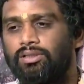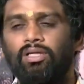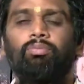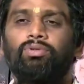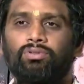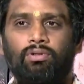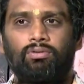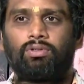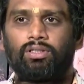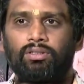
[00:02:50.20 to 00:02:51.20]
தப்புன்னு
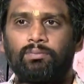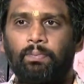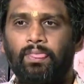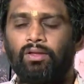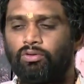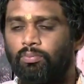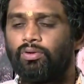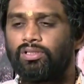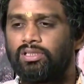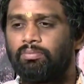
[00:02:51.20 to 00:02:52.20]
சொல்லக்கூடாது ஒரு
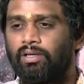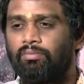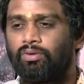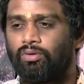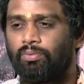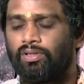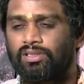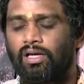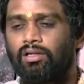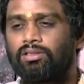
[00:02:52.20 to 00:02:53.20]
போலீஸ் டிபார்ட்மெண்ட் ஒரு
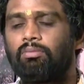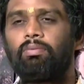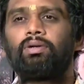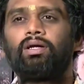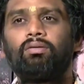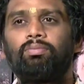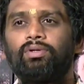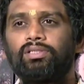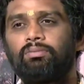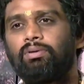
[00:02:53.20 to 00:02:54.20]
போலீஸ்காரரை தப்பு பண்ணால்
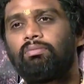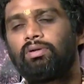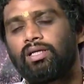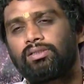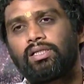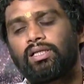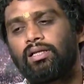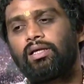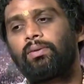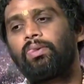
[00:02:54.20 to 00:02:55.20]
போலீஸ் டிபார்ட்மெண்ட்டே
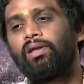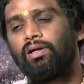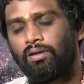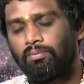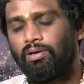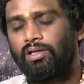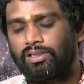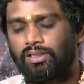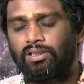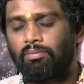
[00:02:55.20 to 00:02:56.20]
சரியில்லை
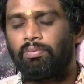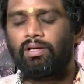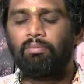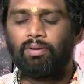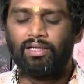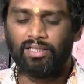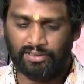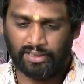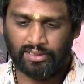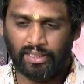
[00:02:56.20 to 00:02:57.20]
பொலிட்டிஷியன் தப்புன்னா
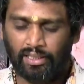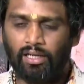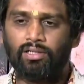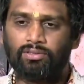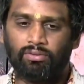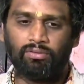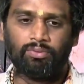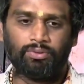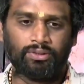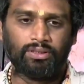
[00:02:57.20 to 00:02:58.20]
பாலிடிக்ஸே சரியில்லைன்னு
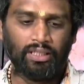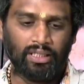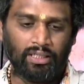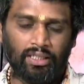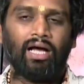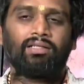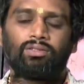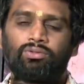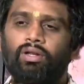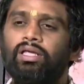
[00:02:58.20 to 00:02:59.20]
சொல்லும்போது அந்த
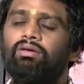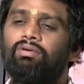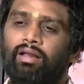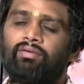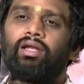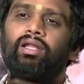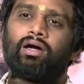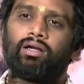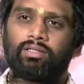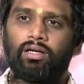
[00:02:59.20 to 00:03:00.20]
துறைக்கு வர வேண்டிய
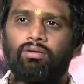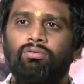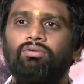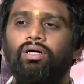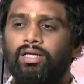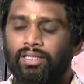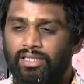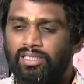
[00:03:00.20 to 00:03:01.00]
ஆட்களும் அதை